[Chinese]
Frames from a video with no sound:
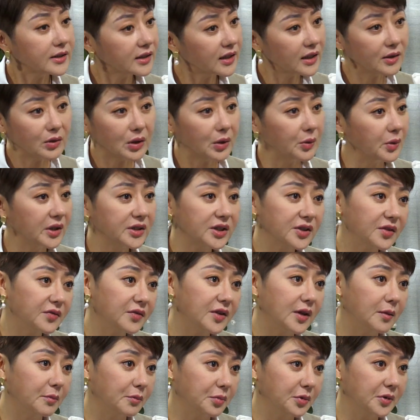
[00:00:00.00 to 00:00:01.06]
这跟演员身
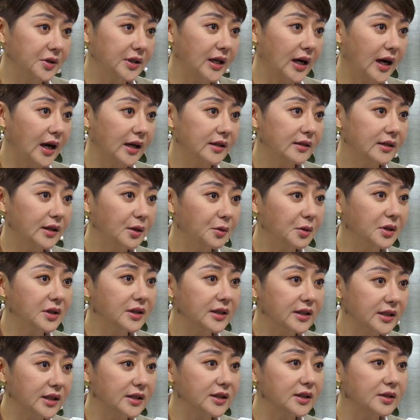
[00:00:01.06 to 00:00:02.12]
份很不一样。演
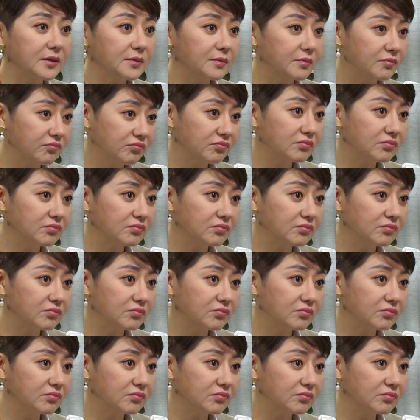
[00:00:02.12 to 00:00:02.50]
员以前是